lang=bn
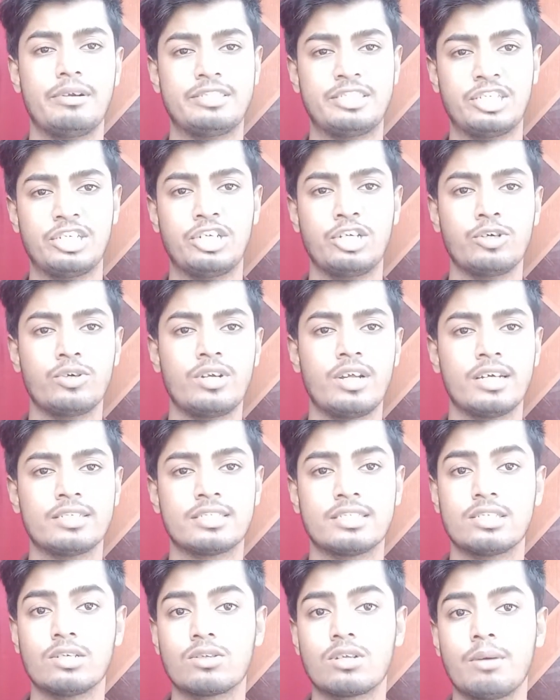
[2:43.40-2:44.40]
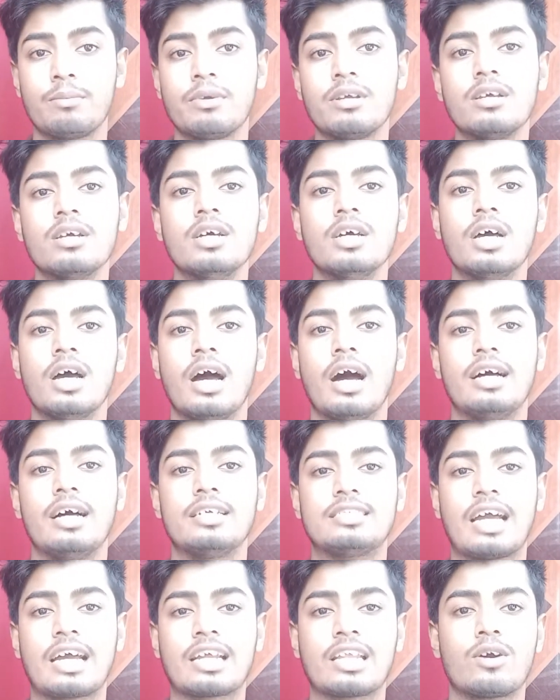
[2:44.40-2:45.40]
শিডিউলে আছে যেহেতু আমি
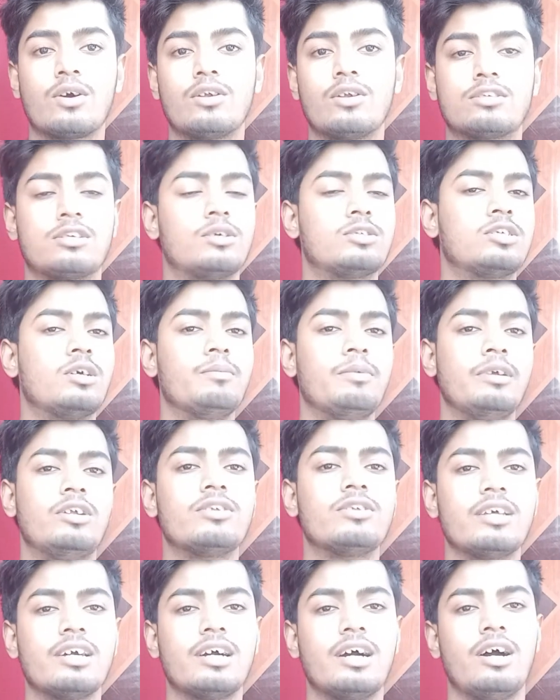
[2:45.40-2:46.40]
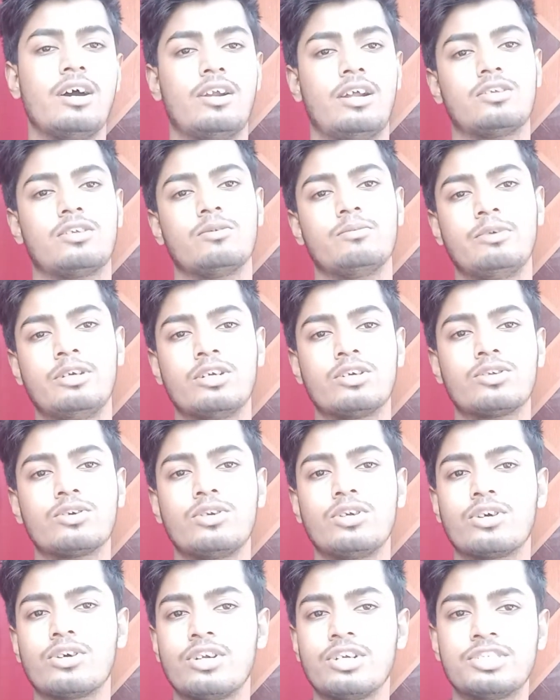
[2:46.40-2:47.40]
চাকরি করে সবসময় ভিডিও দেওয়া হয় না তো ভিডিও
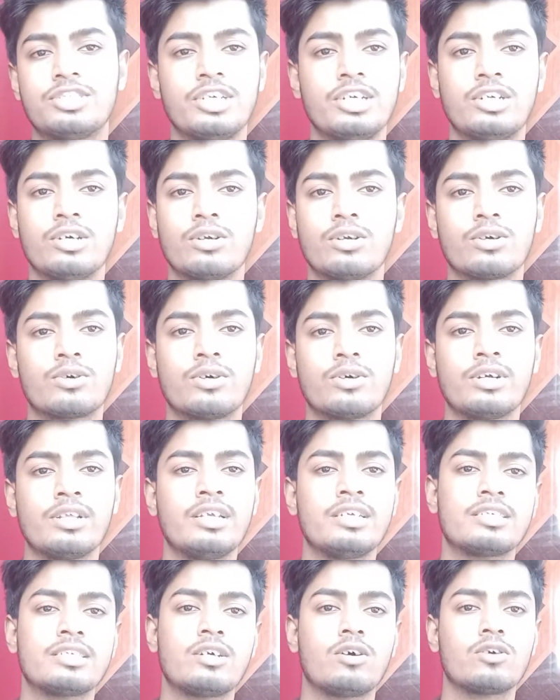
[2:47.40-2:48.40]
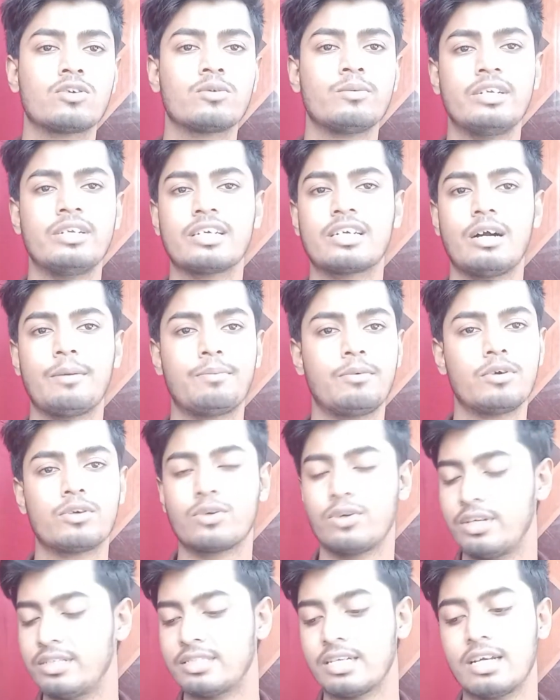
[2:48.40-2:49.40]
তৈরি করে শিডিউল করে দিয়ে সেটা অটোমেটিক আপলোড
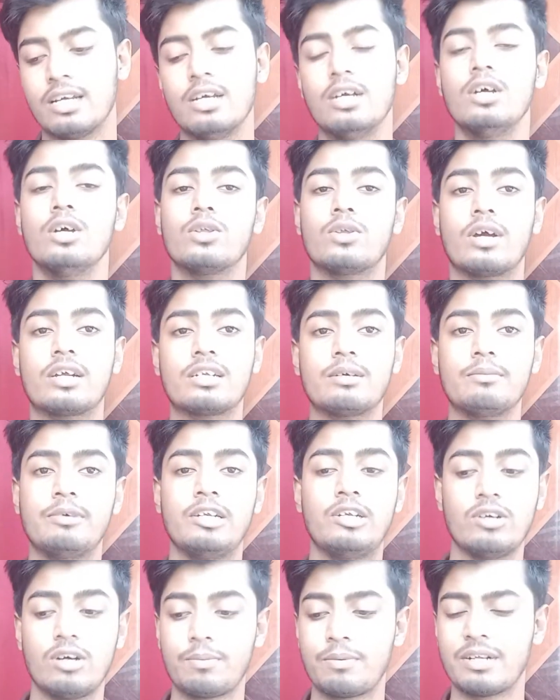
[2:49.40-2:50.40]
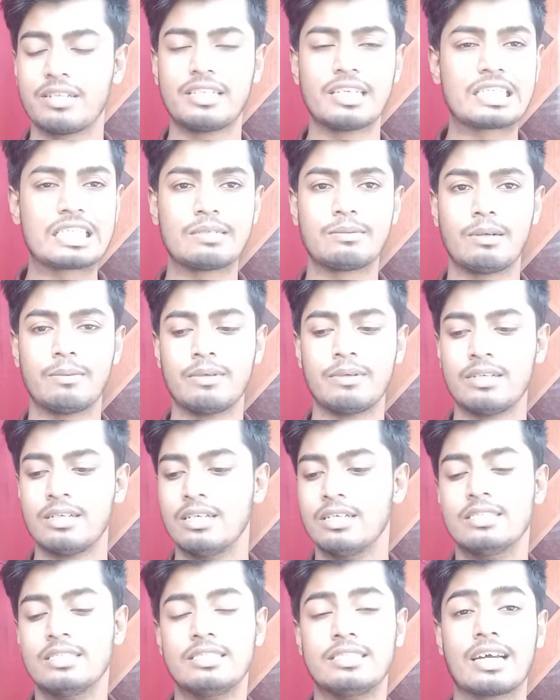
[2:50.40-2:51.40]
হয়ে যায় তো একটা ভিডিও আপনারা দেখতে পাবেন
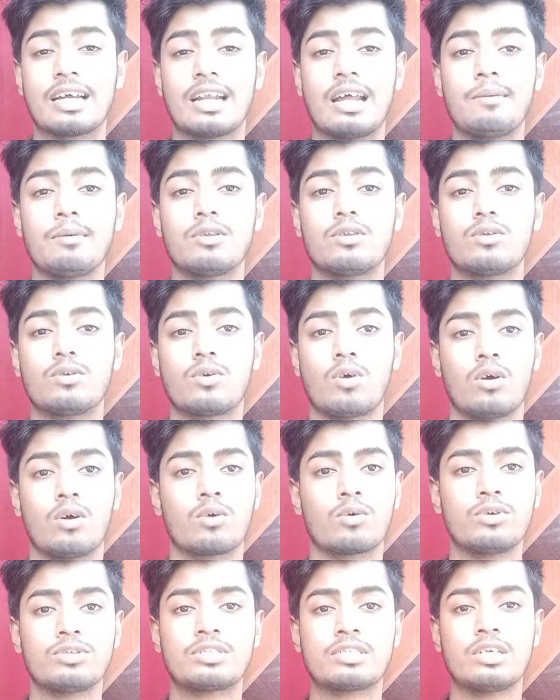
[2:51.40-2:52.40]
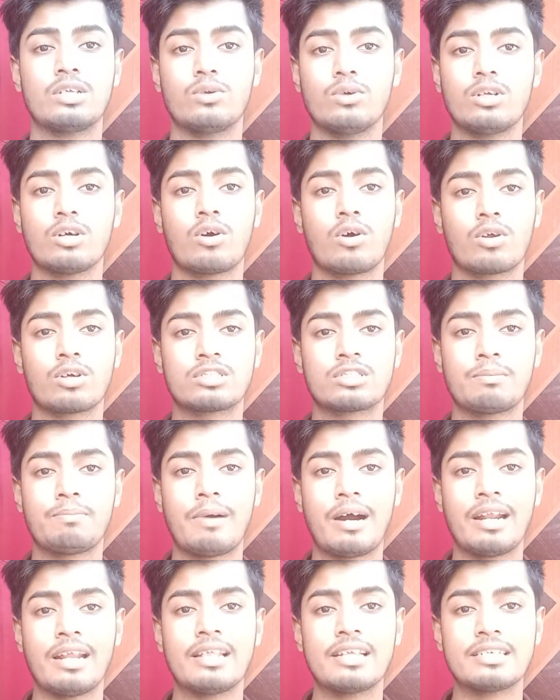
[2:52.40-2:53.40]
যেখানে আমি খরগোশকে দুইটা খরগোশের
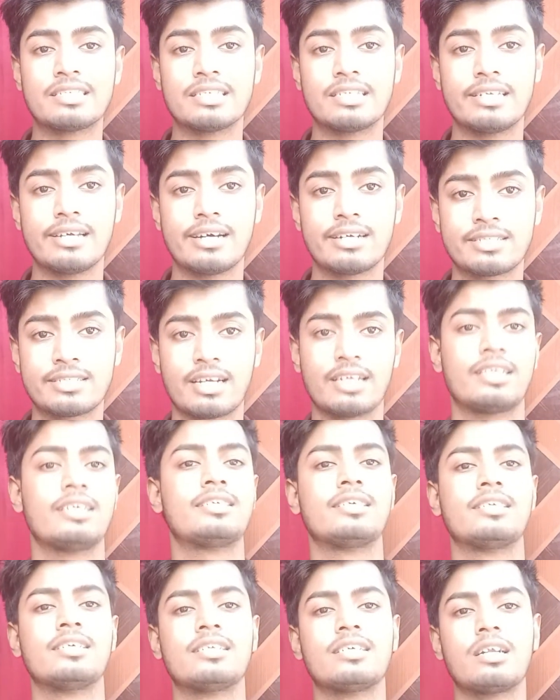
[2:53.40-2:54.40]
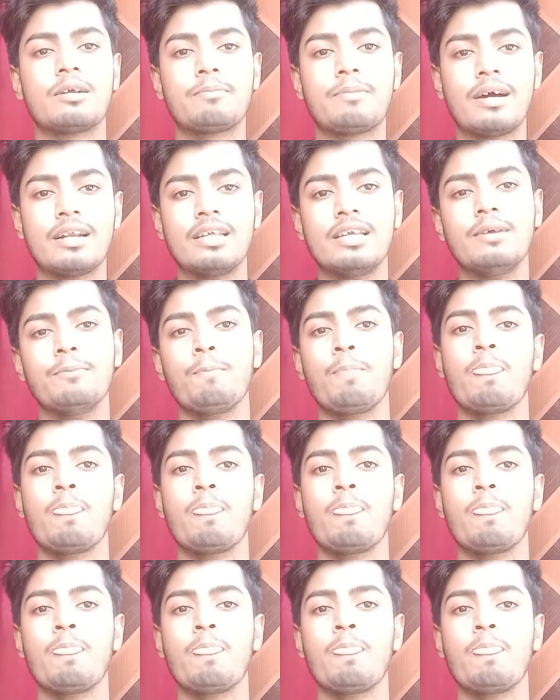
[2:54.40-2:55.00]
পানি দিয়েছি দেওয়ার সাথে সাথে তারা পানি